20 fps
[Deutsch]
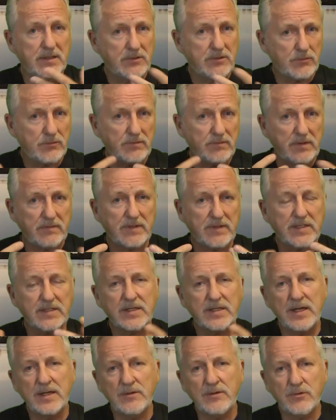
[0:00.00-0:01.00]
so wie wir es
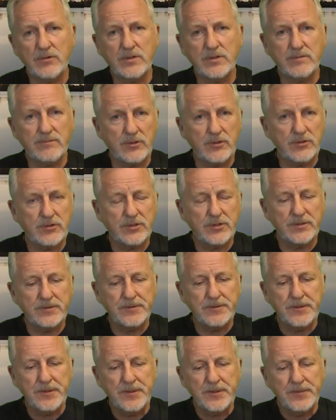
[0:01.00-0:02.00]
gerne uns wünschen,